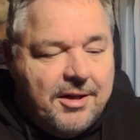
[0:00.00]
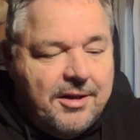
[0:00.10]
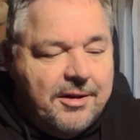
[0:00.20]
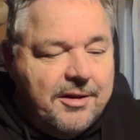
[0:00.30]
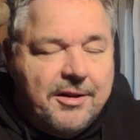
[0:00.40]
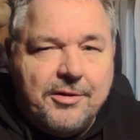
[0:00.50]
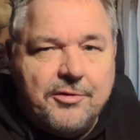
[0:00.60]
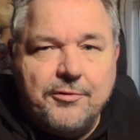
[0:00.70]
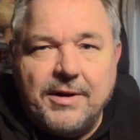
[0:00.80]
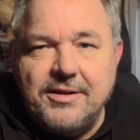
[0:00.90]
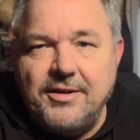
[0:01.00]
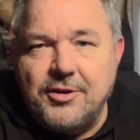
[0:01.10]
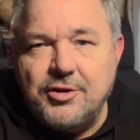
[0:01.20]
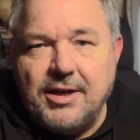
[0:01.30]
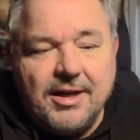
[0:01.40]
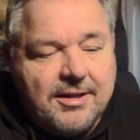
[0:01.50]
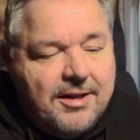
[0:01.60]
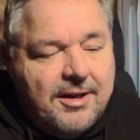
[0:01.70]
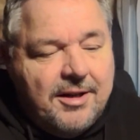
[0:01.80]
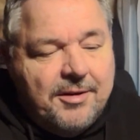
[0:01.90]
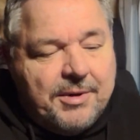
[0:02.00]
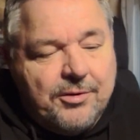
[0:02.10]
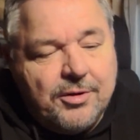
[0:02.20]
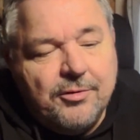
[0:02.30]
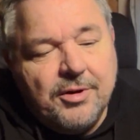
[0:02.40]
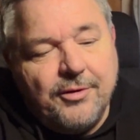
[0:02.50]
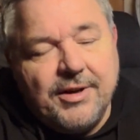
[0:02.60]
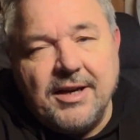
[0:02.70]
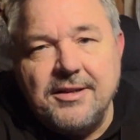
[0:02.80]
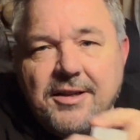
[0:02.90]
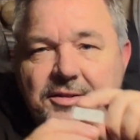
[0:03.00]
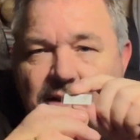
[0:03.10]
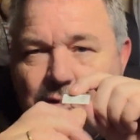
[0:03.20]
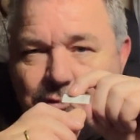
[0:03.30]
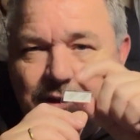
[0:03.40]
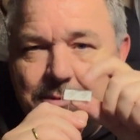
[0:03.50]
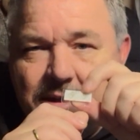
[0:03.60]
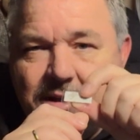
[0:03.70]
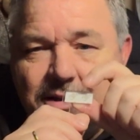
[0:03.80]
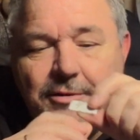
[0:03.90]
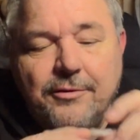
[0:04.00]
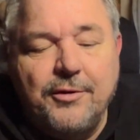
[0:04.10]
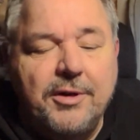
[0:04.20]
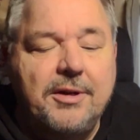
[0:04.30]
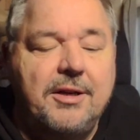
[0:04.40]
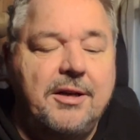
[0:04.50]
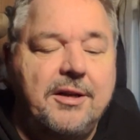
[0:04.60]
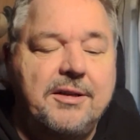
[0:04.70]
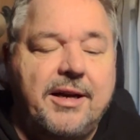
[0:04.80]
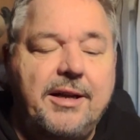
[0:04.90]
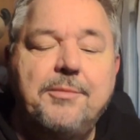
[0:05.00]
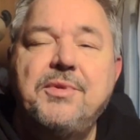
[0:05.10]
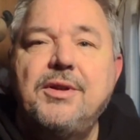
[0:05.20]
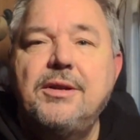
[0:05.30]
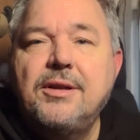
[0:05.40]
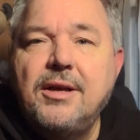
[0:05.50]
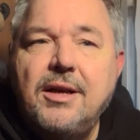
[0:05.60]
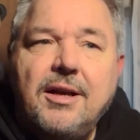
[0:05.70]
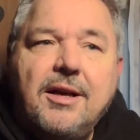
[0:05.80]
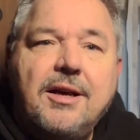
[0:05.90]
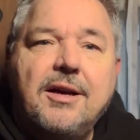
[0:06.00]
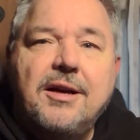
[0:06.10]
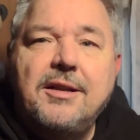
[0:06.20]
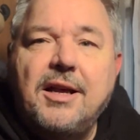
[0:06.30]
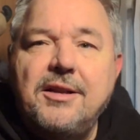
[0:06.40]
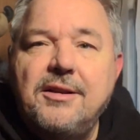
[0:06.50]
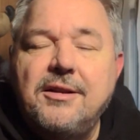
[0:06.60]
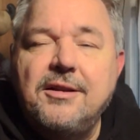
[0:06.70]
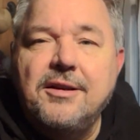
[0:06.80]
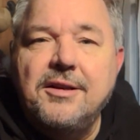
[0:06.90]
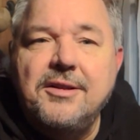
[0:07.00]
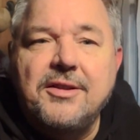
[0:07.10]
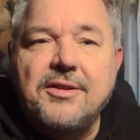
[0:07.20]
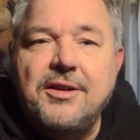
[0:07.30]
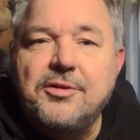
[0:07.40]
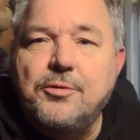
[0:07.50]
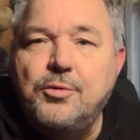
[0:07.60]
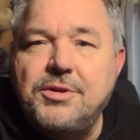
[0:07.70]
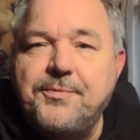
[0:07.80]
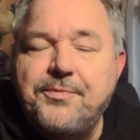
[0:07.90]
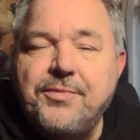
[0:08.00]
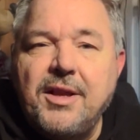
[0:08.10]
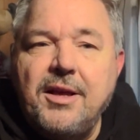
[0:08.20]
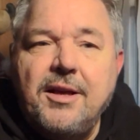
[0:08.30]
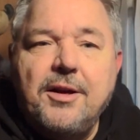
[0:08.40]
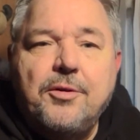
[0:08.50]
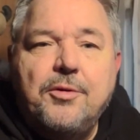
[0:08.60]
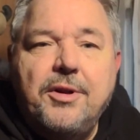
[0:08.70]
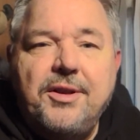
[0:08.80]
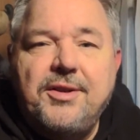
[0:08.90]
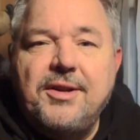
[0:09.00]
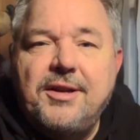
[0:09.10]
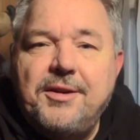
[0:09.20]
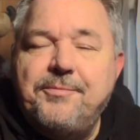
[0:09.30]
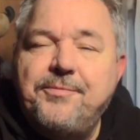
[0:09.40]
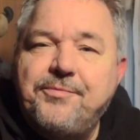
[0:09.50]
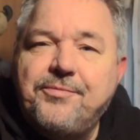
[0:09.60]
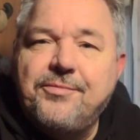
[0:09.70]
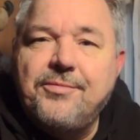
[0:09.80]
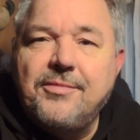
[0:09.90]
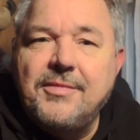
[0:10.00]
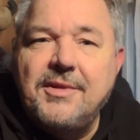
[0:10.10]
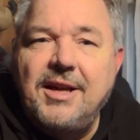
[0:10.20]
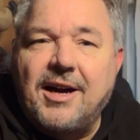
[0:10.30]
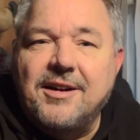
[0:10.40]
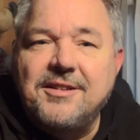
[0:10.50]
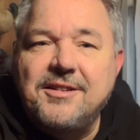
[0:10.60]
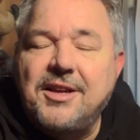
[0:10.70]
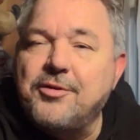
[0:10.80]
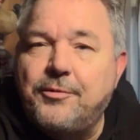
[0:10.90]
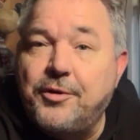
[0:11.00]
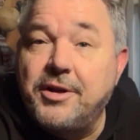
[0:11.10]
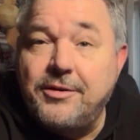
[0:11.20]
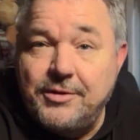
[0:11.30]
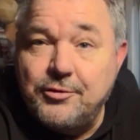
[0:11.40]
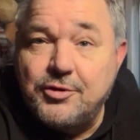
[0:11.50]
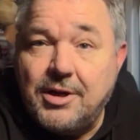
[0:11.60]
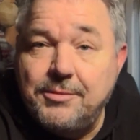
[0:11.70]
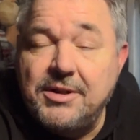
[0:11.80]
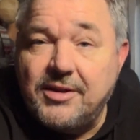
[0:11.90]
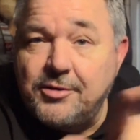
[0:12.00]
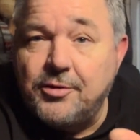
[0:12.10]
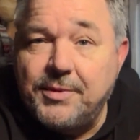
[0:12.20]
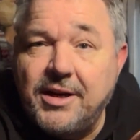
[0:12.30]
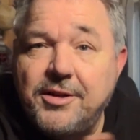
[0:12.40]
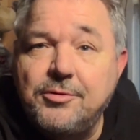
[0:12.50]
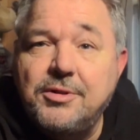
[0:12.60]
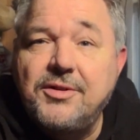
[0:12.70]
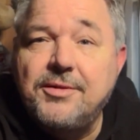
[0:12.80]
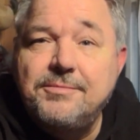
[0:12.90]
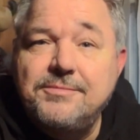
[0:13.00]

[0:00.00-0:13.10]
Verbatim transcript: Äh, das schwankt sehr stark. Man sollte nur darauf achten, dass die Aufkleber hier hinten von 3M äh, sind. dann ist das alles gut. Und ähm, ja, das kommt vorne an der Windschutzscheibe. Ich zeige es euch mal gerade kurz.